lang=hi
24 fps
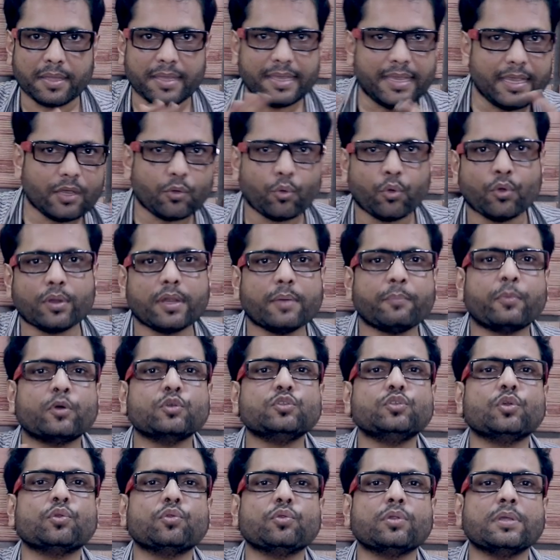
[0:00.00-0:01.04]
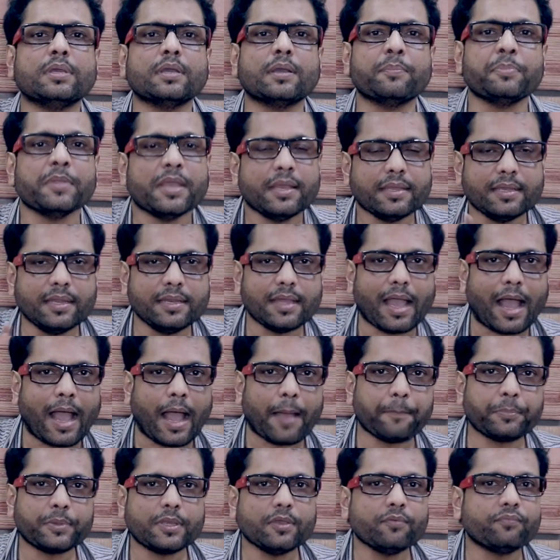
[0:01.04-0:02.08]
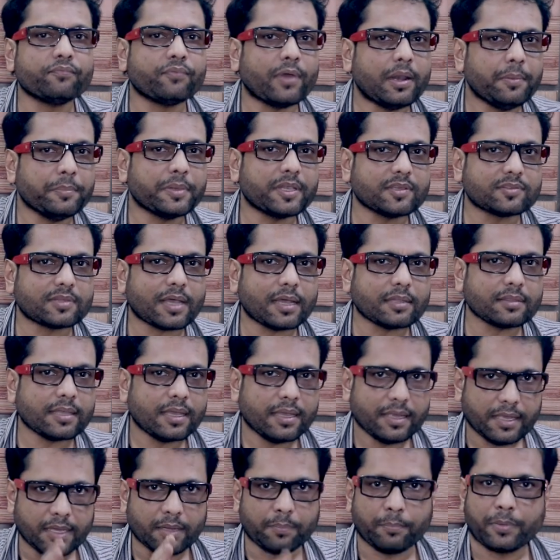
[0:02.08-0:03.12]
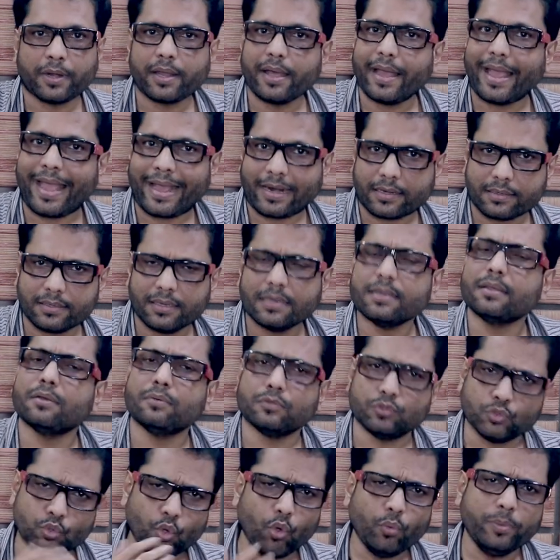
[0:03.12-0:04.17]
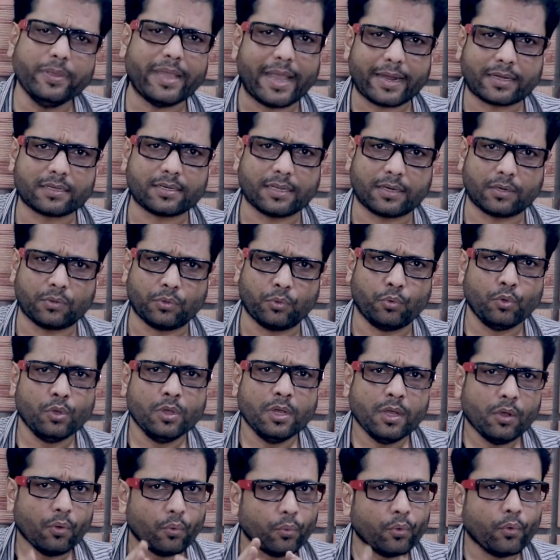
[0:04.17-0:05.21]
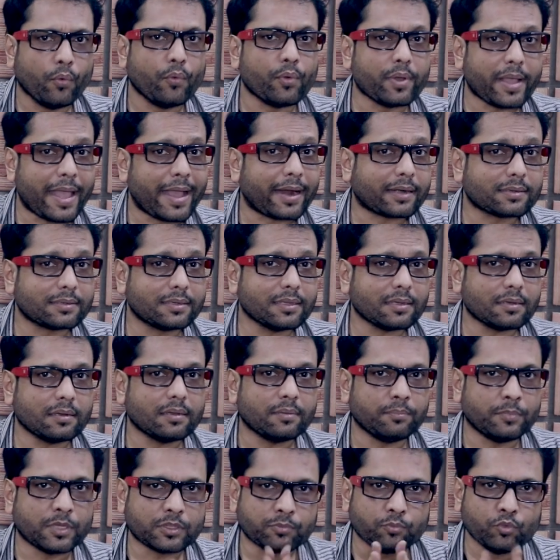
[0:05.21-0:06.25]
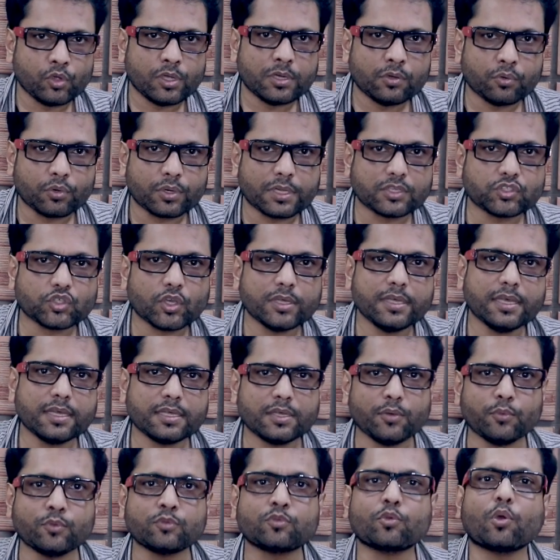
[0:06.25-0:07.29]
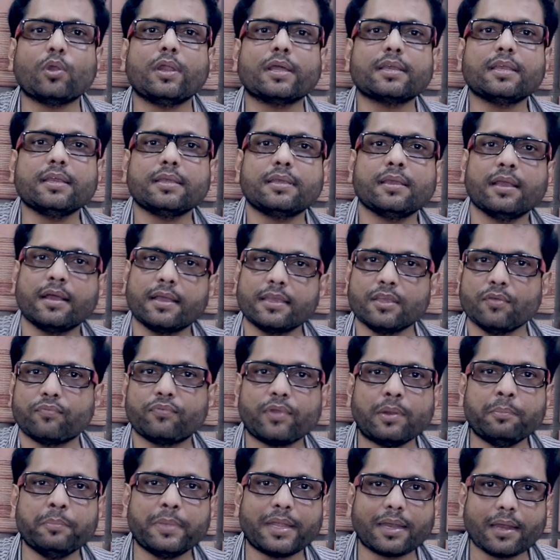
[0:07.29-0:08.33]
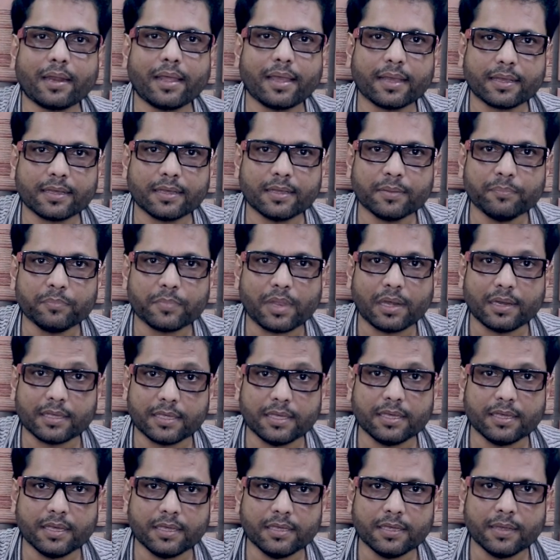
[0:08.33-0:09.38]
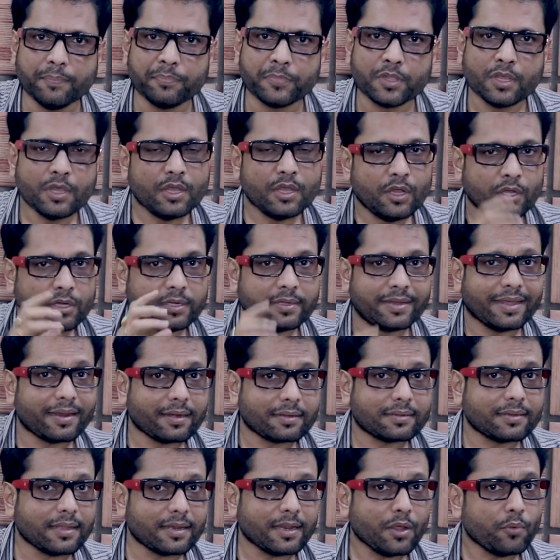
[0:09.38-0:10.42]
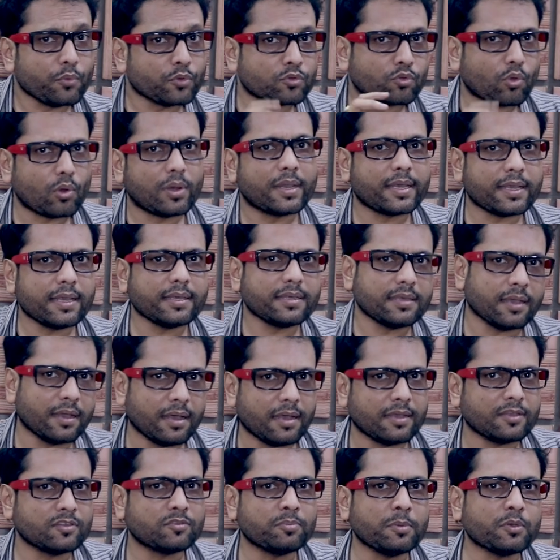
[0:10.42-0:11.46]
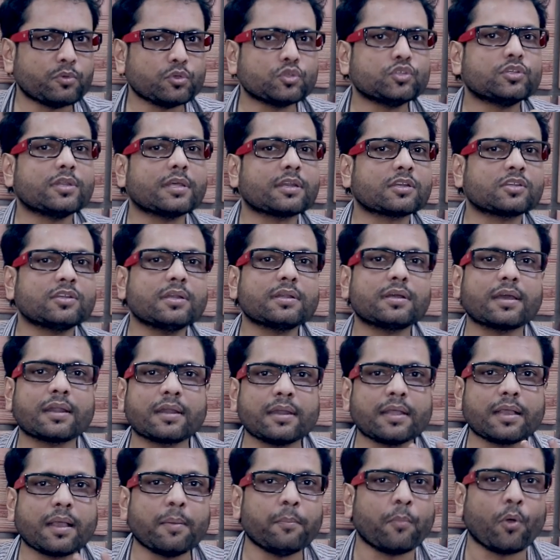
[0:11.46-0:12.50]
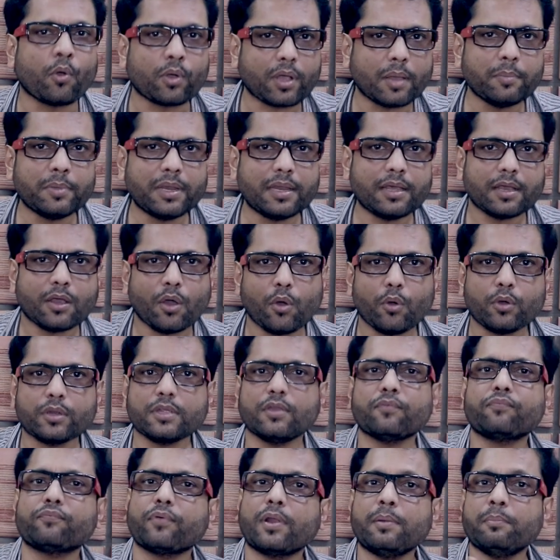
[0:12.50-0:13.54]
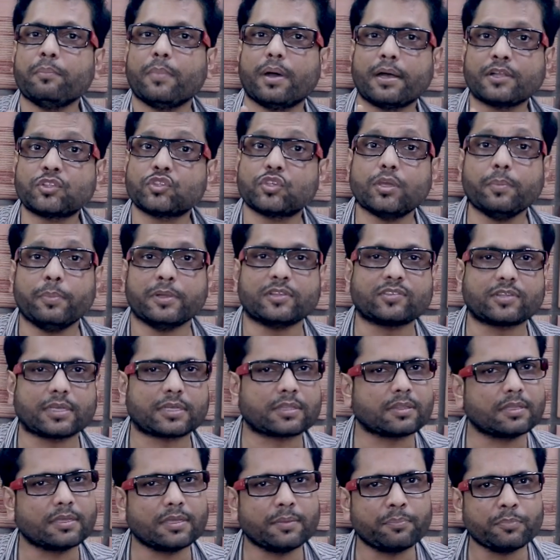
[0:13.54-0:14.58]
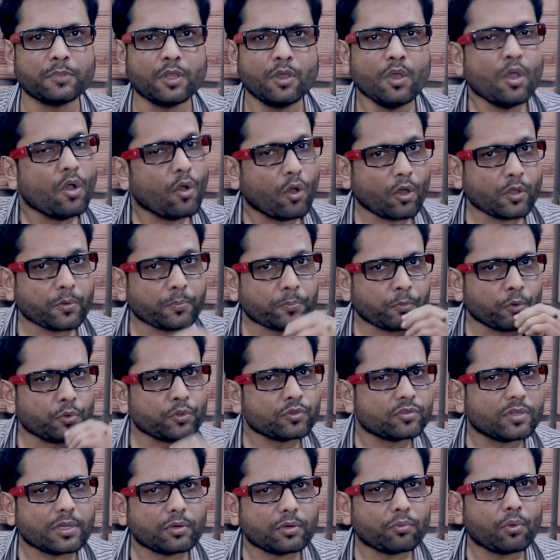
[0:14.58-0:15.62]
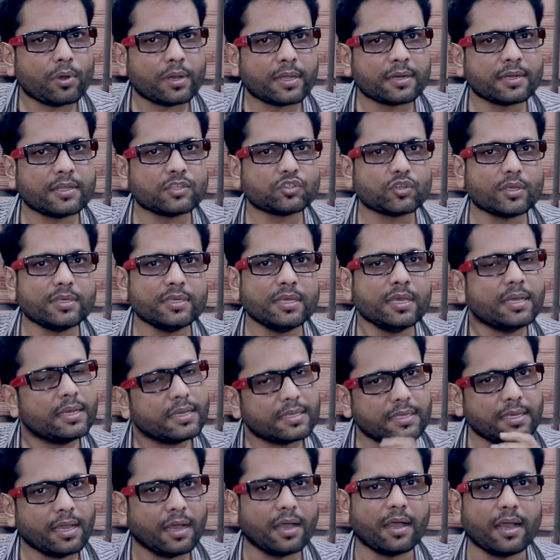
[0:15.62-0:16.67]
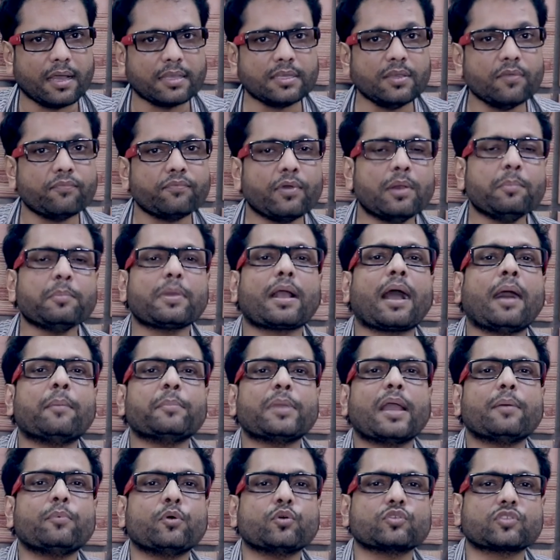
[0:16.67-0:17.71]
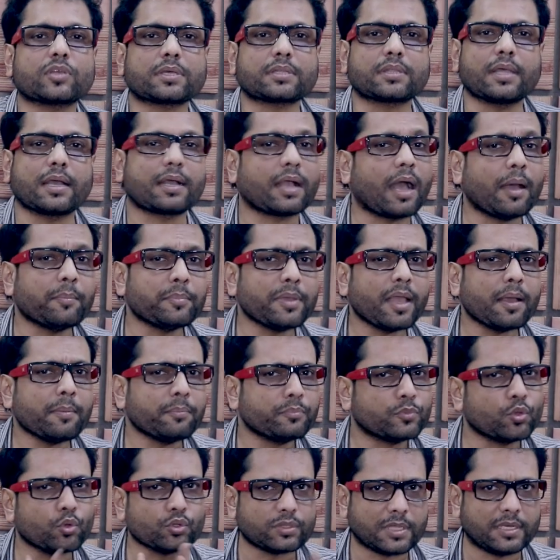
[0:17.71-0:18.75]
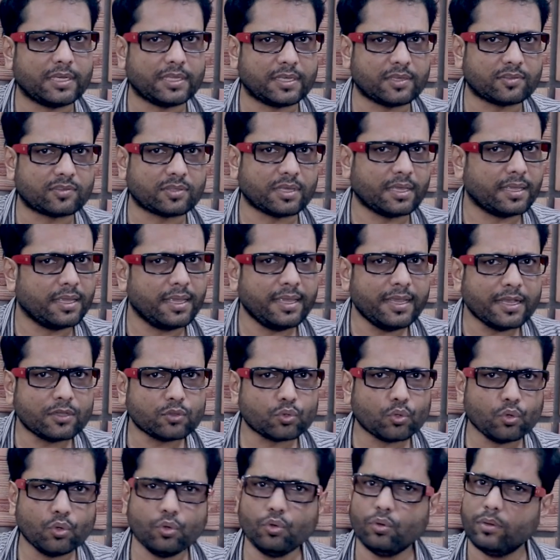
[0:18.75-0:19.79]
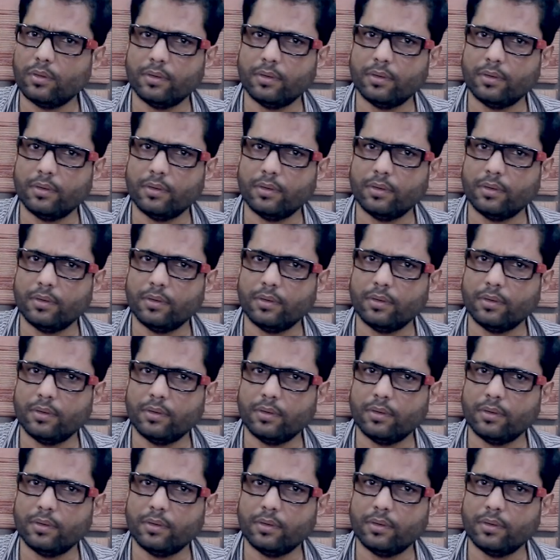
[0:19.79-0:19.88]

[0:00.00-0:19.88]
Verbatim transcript: एक होना बहुत ज़रूरी है यानी आपके फिल्म के साथ एक बड़ा एक्टर जो भी एक्टर हो वो एक्टर मतमुन होना चाहिए कि उसको लगे कि हाँ ये फिल्म मेरे लायक है लिखी गई है डायरेक्टर है उसको लगे कि हाँ इसमें कुछ डायरेक्शन करने का मौका मिलेगा और ये फिल्म अच्छी बन सकती है और प्रोड्यूसर को लगना चाहिए कि हाँ ये फिल्म कामयाब हो सकता है कामयाब दो तरीके से एक तो